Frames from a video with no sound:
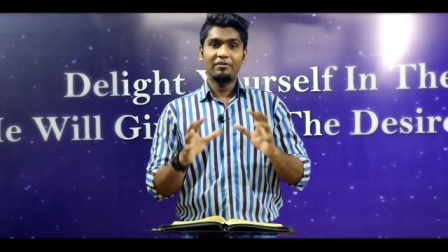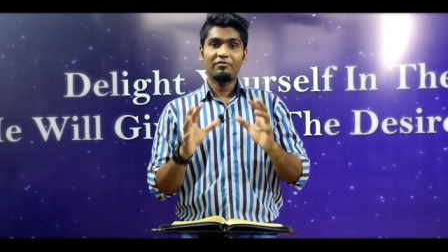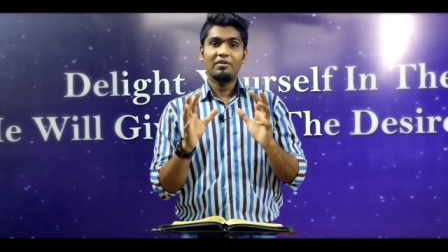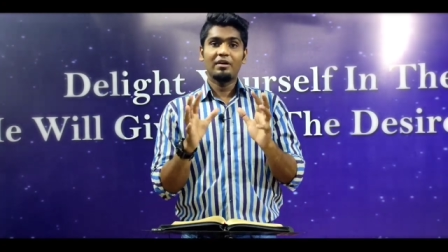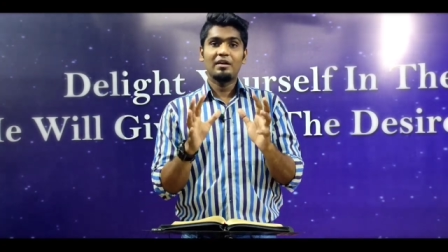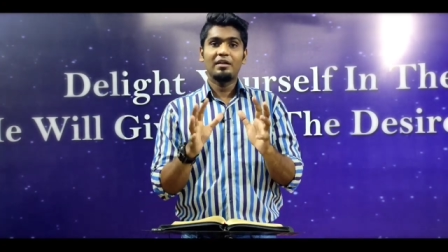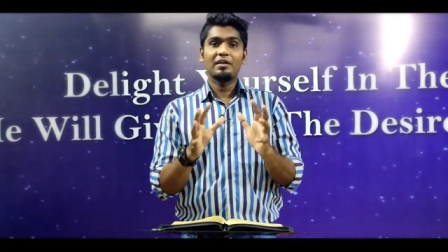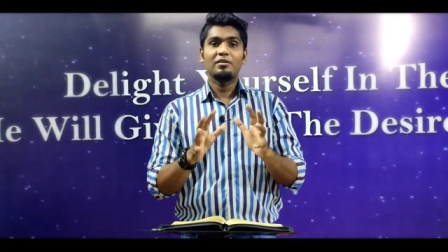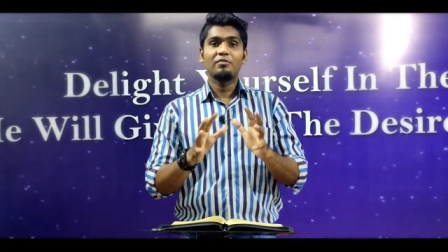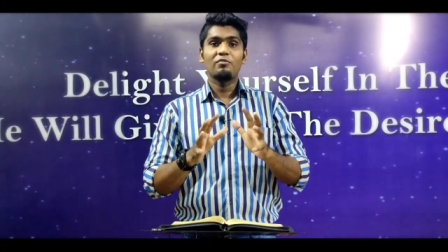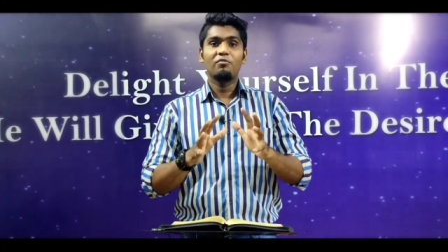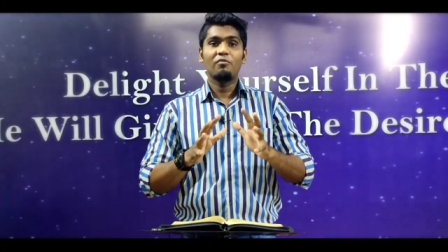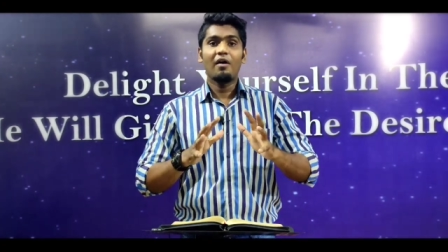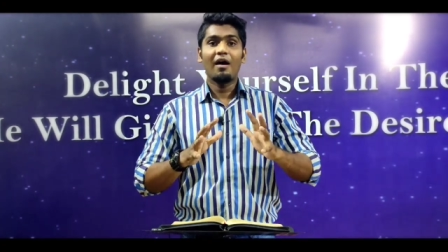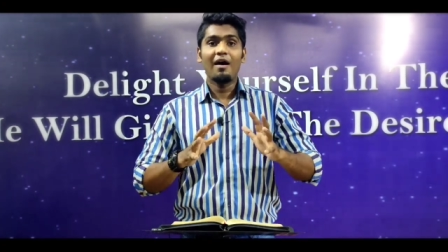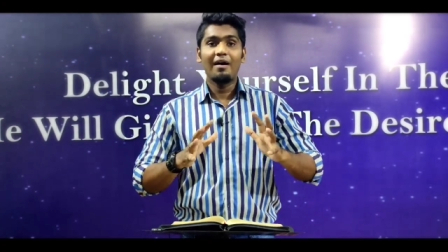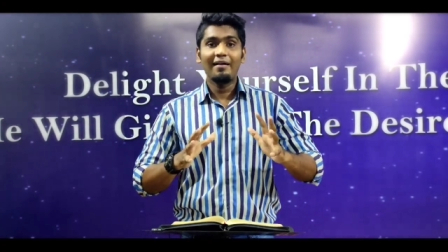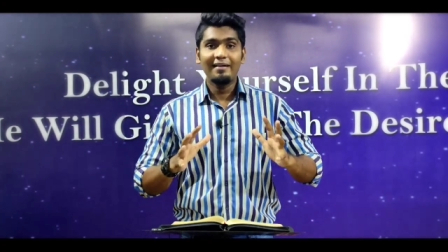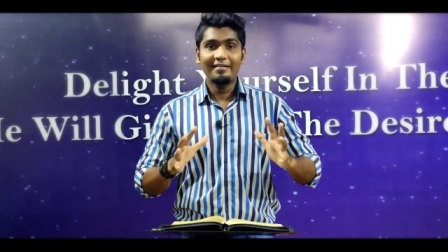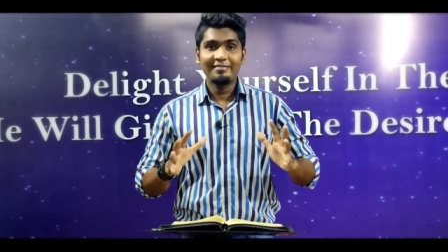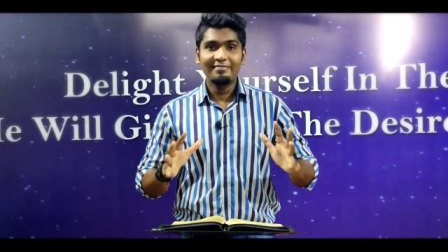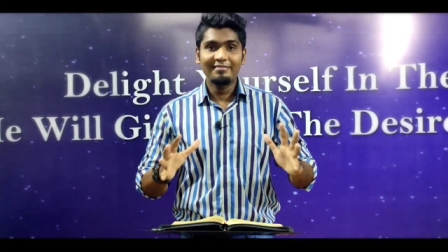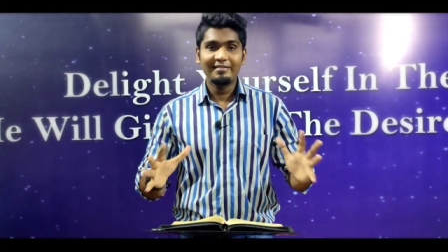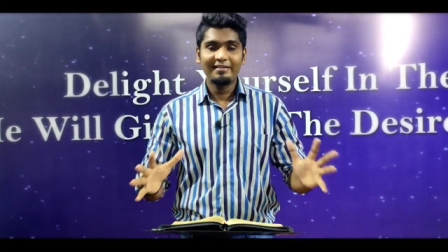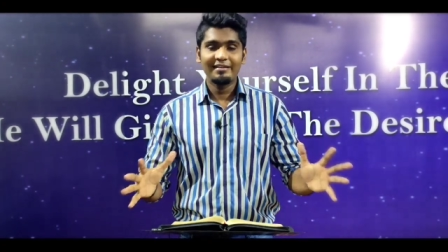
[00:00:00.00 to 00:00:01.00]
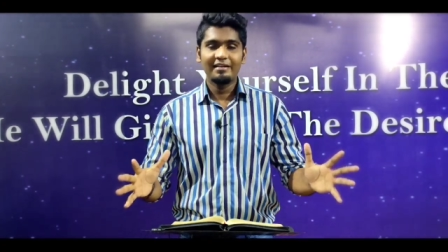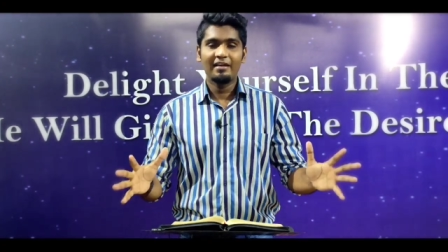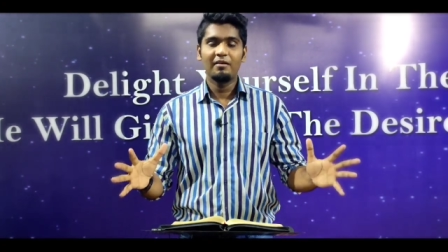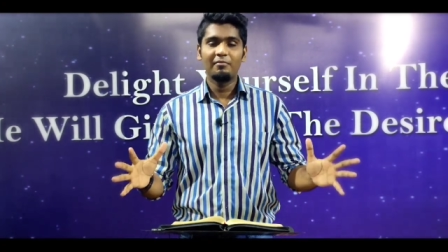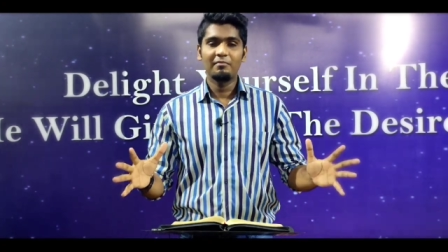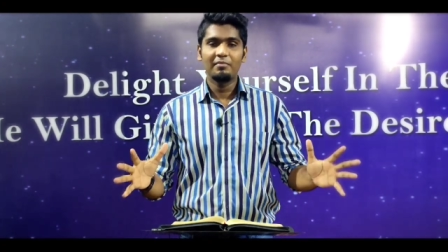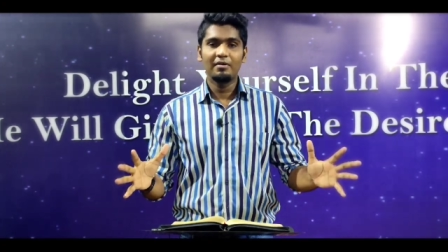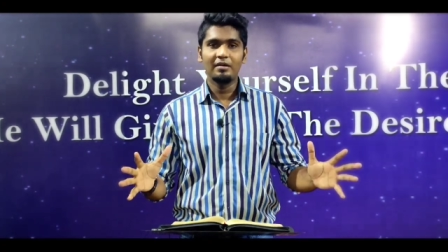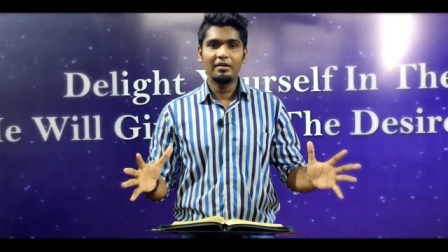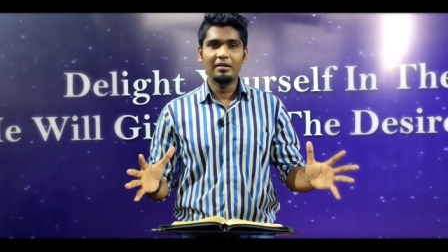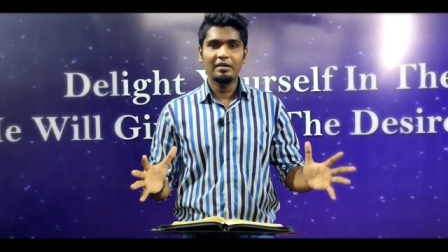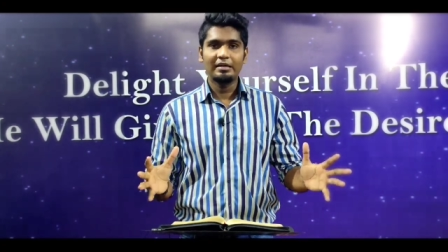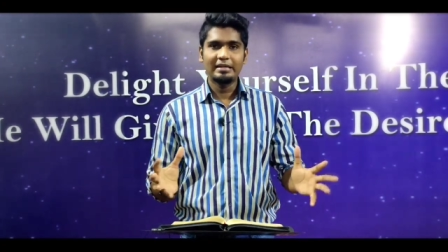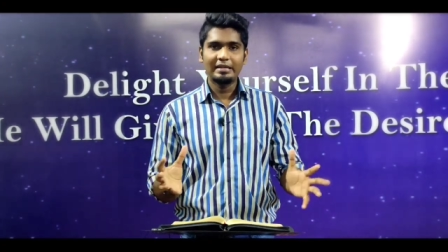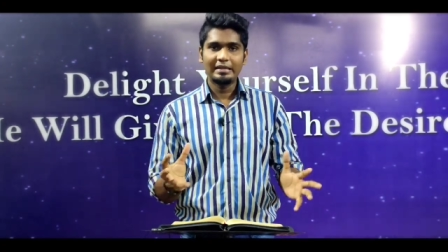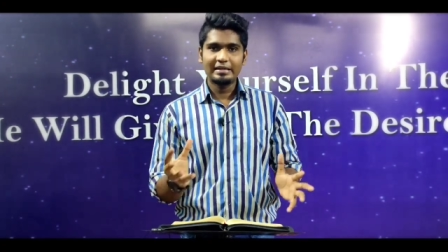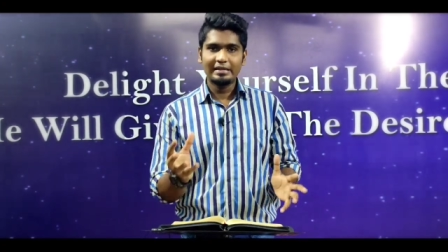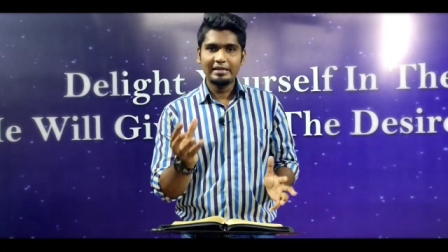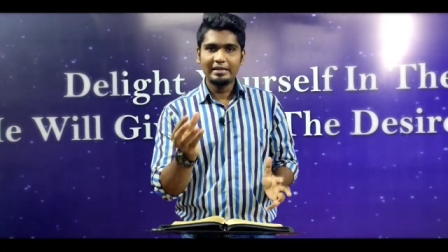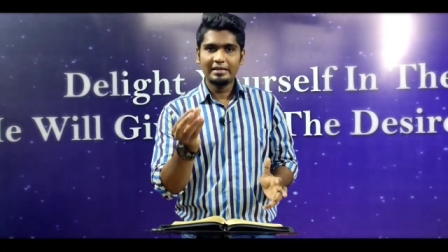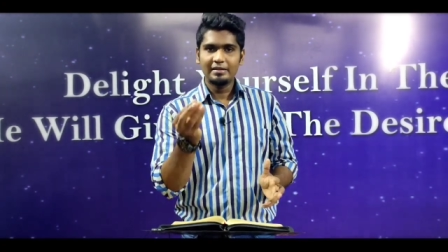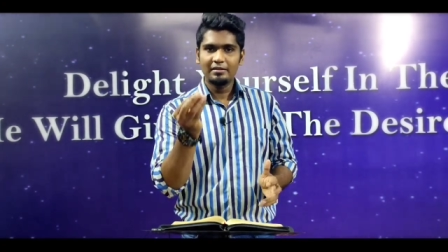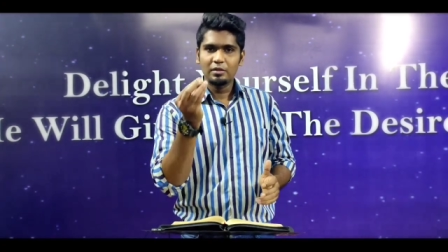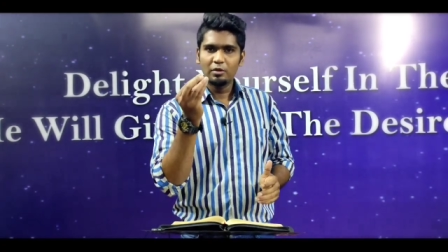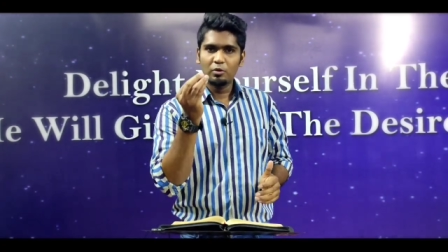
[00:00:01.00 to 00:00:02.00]
இவர்களுக்கு வாழ தெரியாமல்
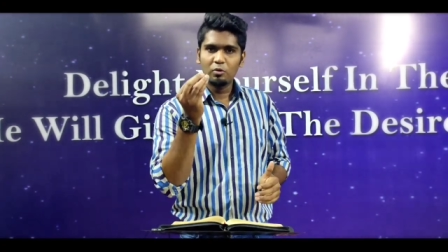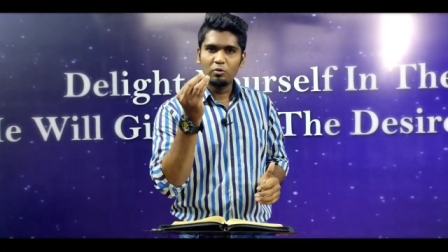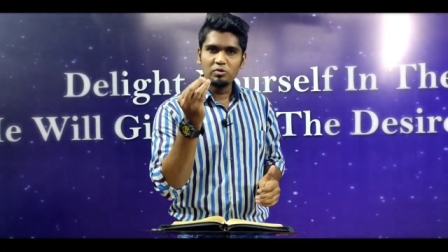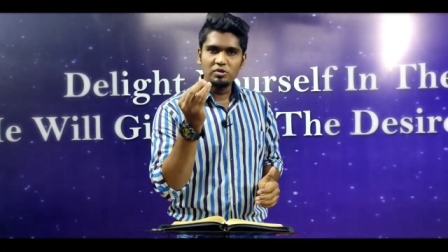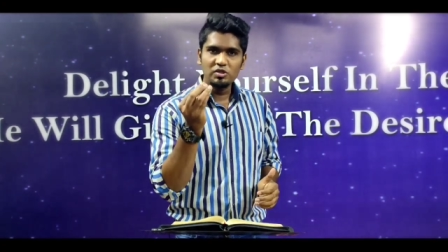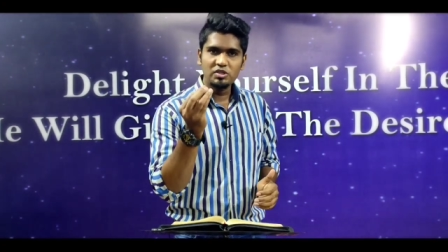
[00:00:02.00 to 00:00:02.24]
இருக்கிற இந்த